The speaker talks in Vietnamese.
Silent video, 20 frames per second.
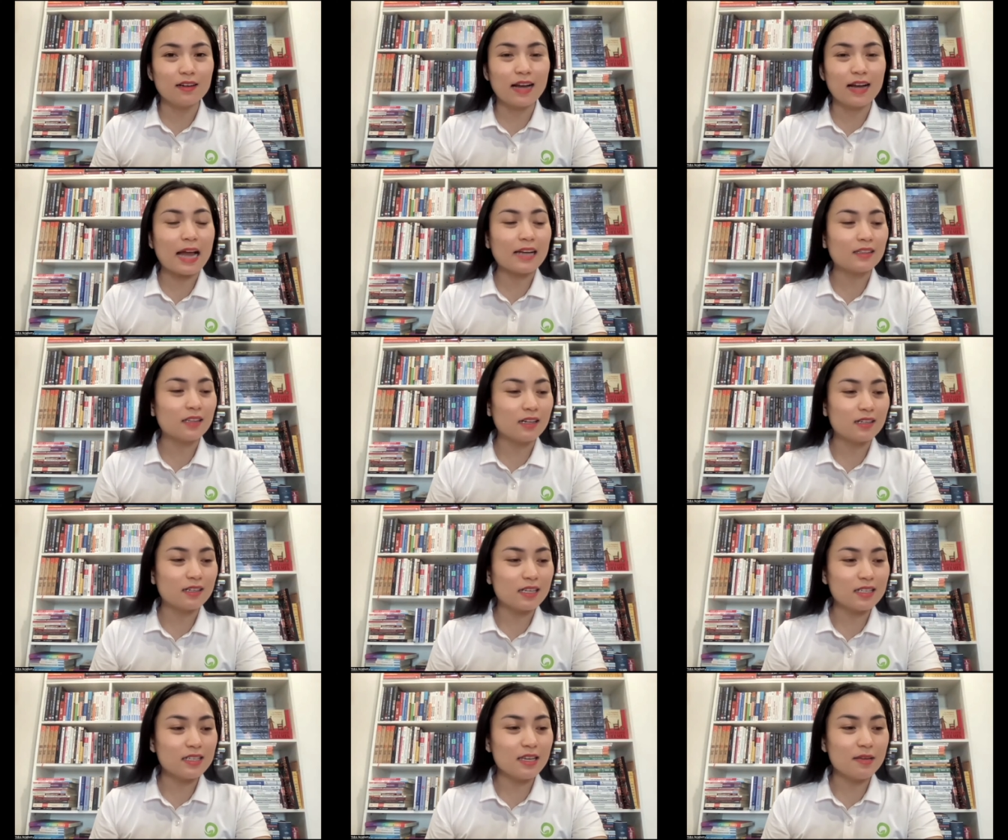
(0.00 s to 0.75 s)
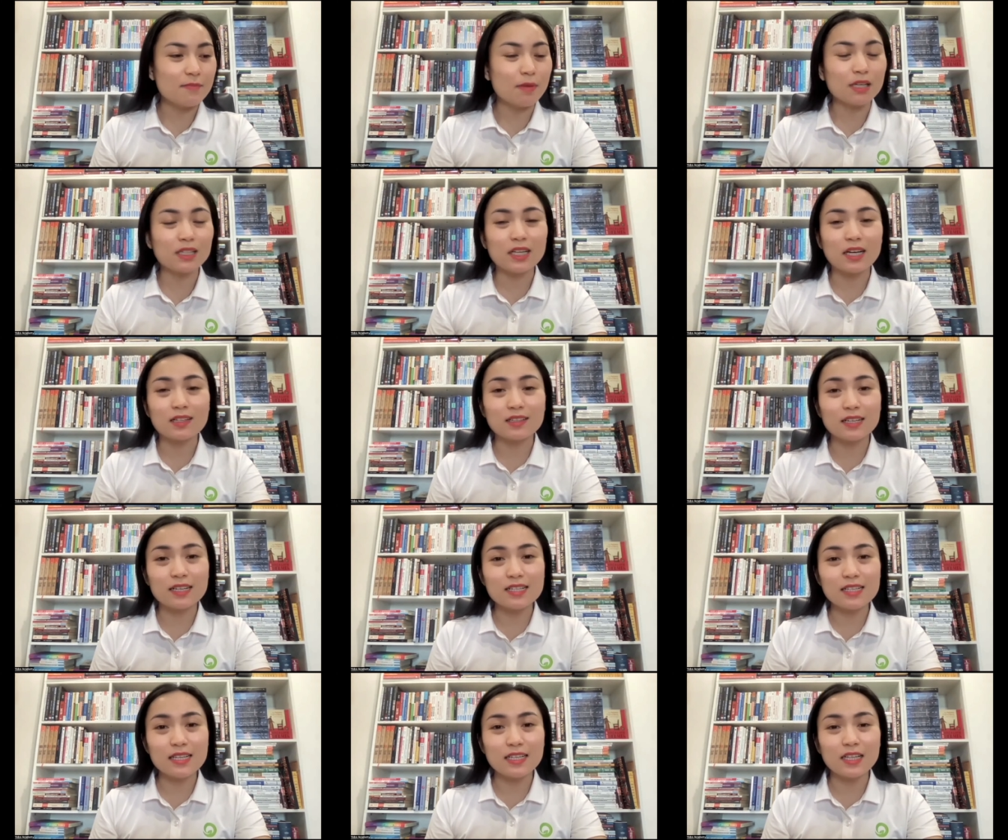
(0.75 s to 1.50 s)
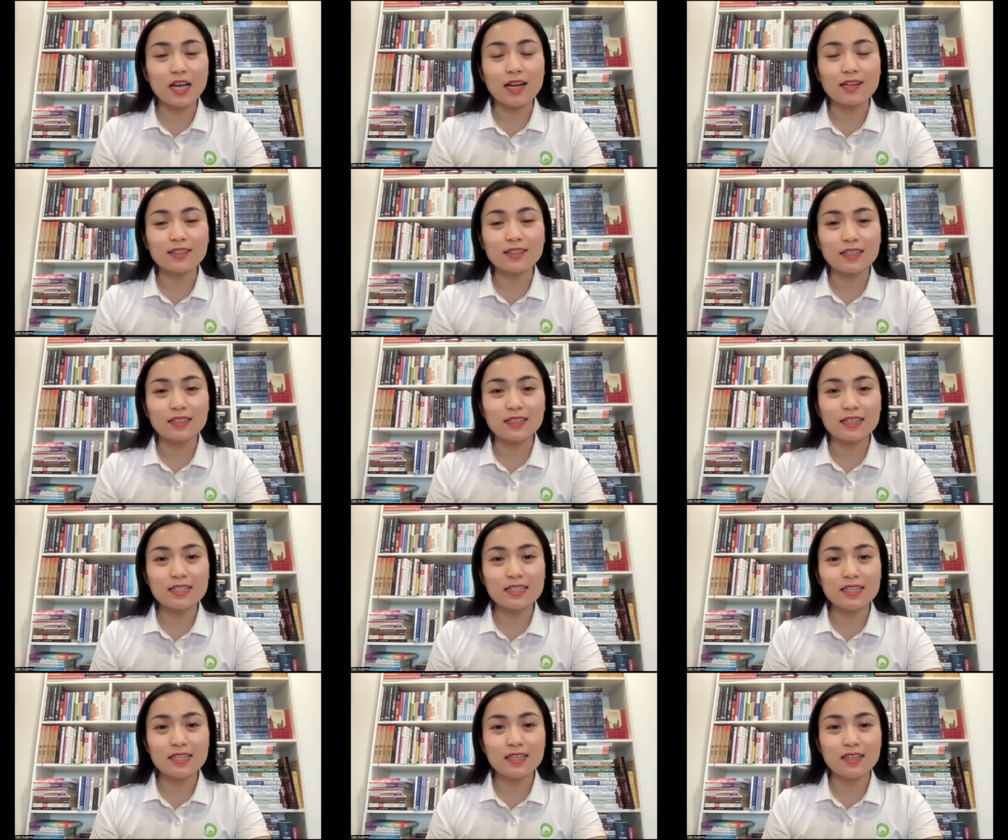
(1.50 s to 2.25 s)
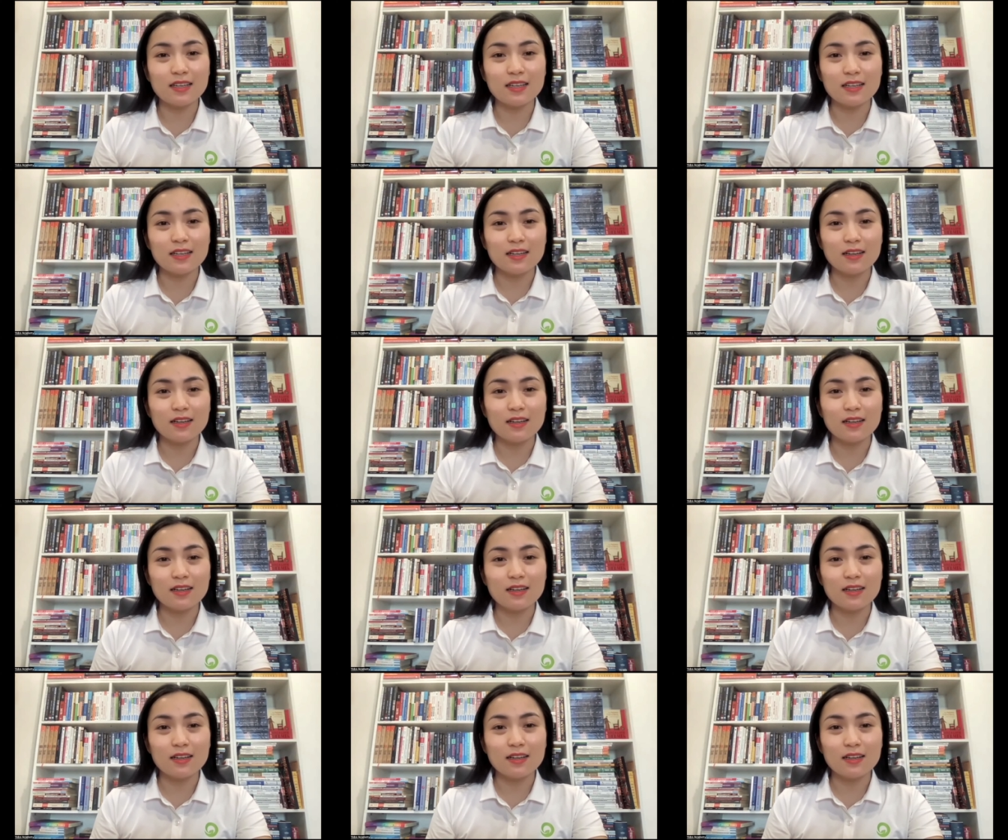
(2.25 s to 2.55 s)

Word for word: gan cần cái gì mật cần cái gì thận cần cái gì